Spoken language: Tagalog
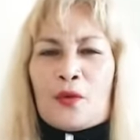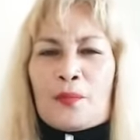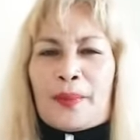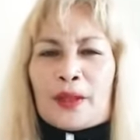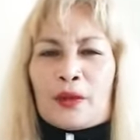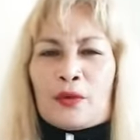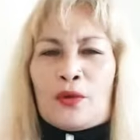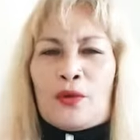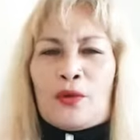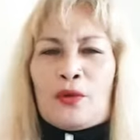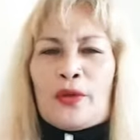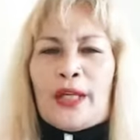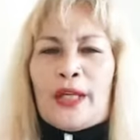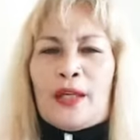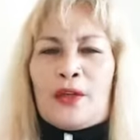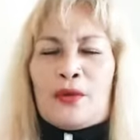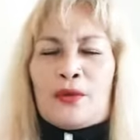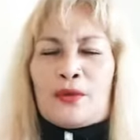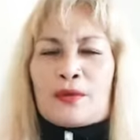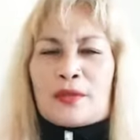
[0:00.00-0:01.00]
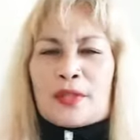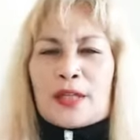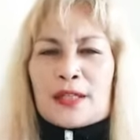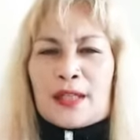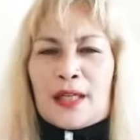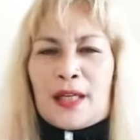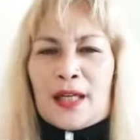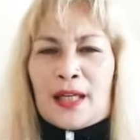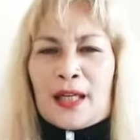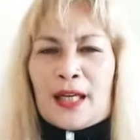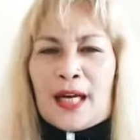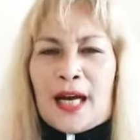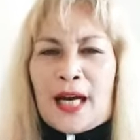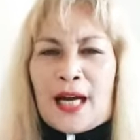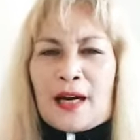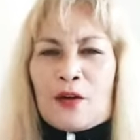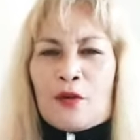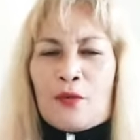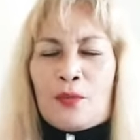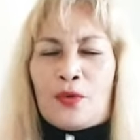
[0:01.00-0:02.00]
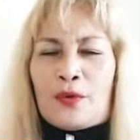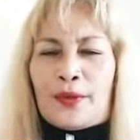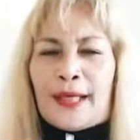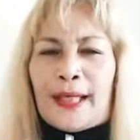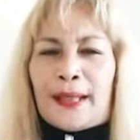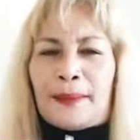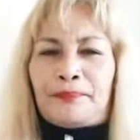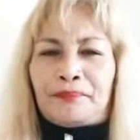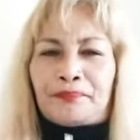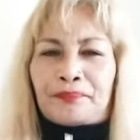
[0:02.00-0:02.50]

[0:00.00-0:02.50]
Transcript: patuyuin niyo sa sinag ng araw muna,